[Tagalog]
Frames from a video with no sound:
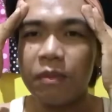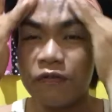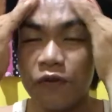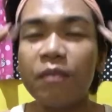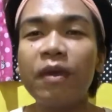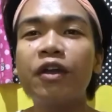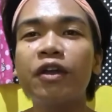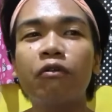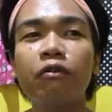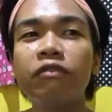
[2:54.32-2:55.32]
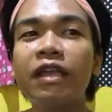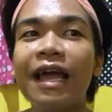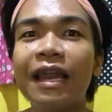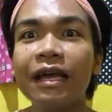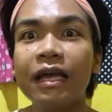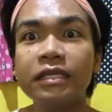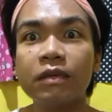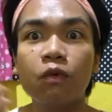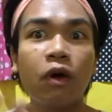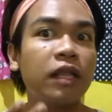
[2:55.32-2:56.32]
Before, meron ako yung nilalagay
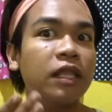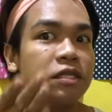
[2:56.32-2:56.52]
sa mukha,